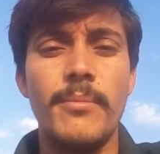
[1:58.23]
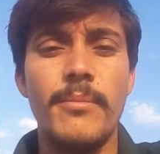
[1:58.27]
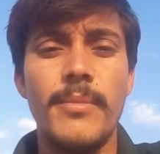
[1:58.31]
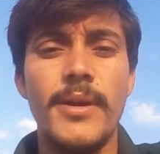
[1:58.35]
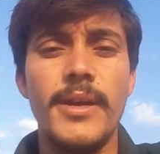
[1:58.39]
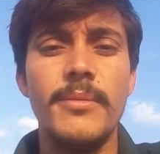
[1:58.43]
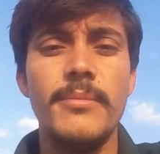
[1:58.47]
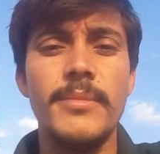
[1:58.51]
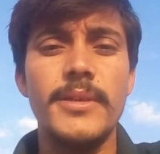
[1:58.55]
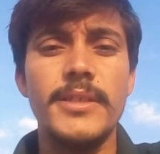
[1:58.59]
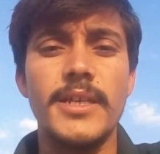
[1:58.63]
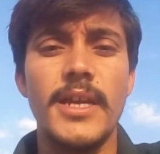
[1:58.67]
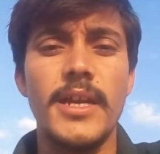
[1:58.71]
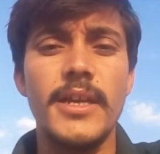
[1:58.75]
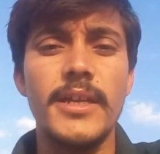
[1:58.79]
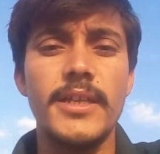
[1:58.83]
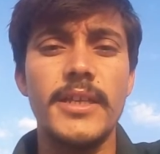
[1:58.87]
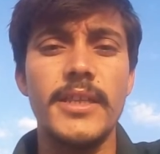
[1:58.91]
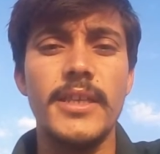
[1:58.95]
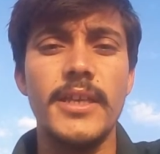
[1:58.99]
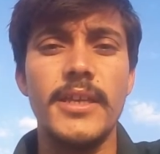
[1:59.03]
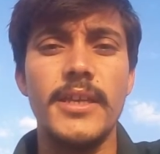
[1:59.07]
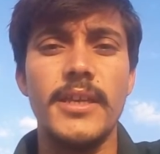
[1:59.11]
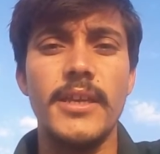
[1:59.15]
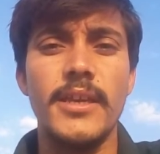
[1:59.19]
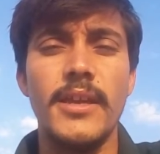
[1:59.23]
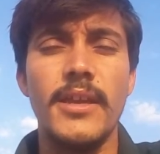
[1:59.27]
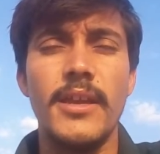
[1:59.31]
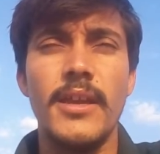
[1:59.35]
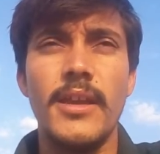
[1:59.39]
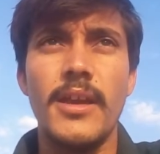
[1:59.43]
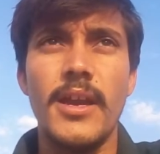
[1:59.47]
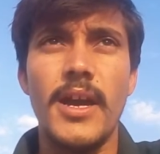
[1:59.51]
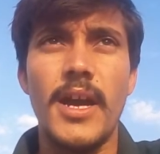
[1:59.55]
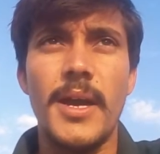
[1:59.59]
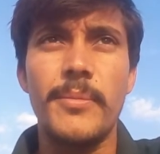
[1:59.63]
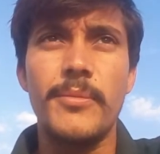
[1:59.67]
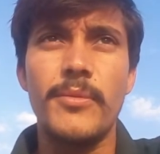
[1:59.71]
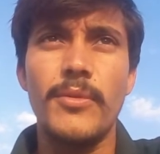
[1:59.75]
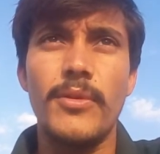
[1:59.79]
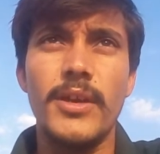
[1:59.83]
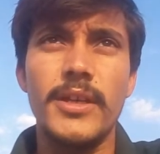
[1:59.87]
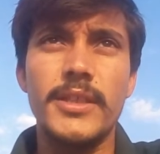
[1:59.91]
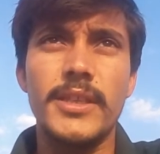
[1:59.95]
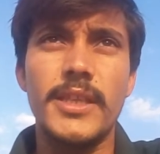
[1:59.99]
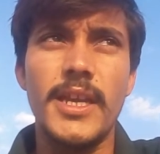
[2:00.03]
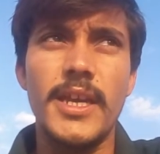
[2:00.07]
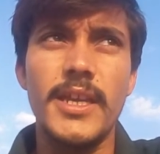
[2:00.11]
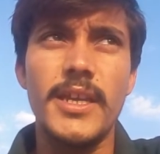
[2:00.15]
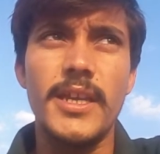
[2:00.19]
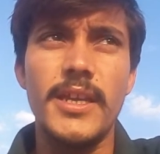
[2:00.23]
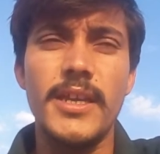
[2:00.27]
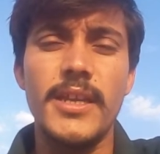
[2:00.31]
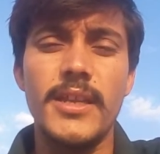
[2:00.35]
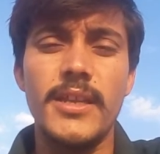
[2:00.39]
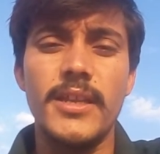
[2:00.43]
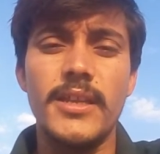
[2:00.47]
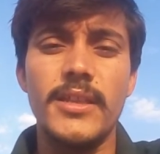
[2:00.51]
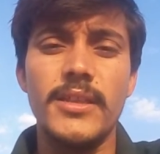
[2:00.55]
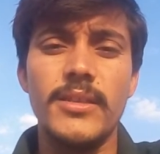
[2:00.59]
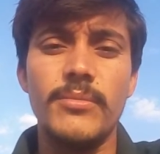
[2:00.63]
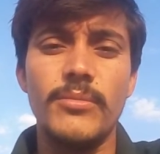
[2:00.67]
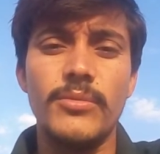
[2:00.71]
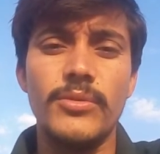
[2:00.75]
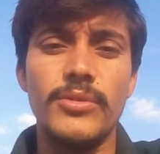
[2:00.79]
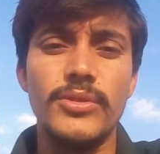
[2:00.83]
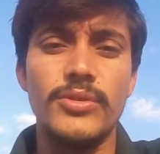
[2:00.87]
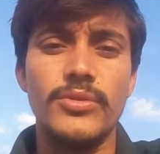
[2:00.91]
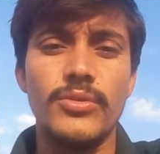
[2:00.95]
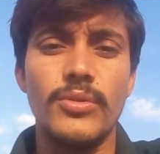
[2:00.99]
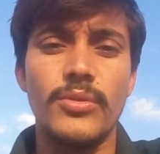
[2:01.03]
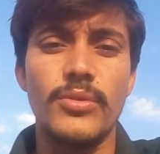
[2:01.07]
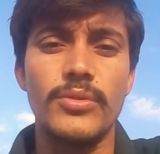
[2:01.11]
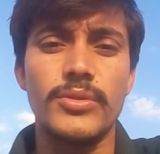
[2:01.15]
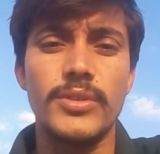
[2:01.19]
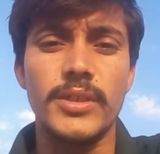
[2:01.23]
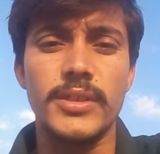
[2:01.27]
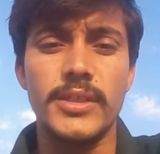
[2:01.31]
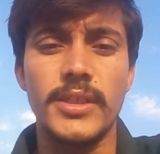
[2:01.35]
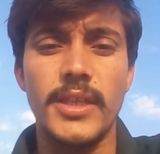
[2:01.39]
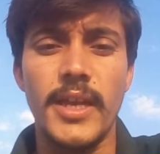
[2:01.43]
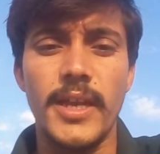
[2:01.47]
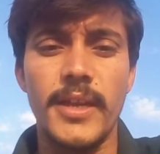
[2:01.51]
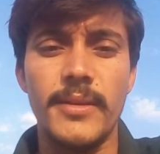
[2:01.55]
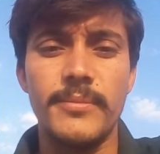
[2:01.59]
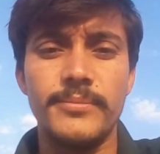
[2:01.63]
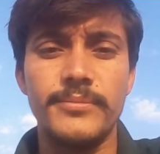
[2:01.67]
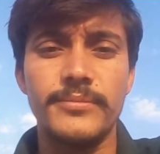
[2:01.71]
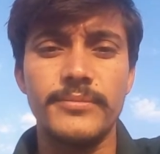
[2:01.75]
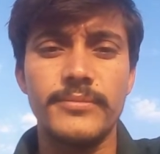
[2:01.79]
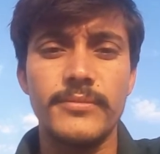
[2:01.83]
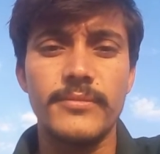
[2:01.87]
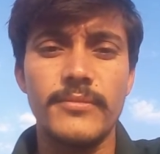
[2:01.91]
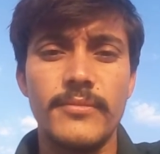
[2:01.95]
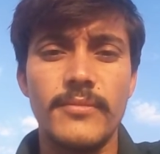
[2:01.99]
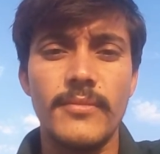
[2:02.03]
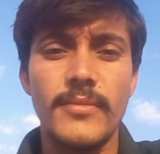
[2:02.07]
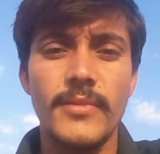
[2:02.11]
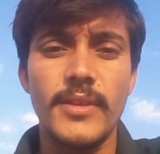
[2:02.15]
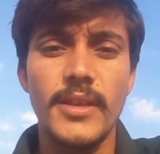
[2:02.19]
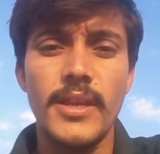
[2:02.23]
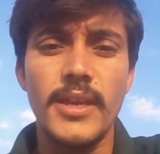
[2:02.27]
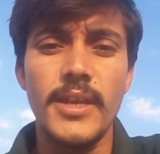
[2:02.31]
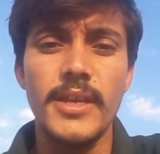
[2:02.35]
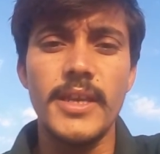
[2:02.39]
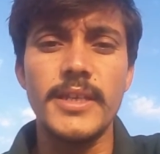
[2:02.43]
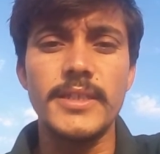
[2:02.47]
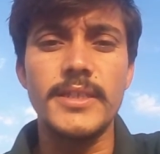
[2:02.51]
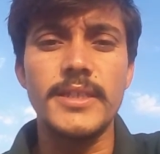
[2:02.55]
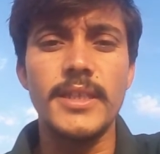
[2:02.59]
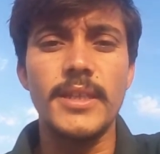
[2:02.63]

मन में झांक के देखिए आपको लगता है कि ये नरेंद्र मोदी चोर हो सकता है या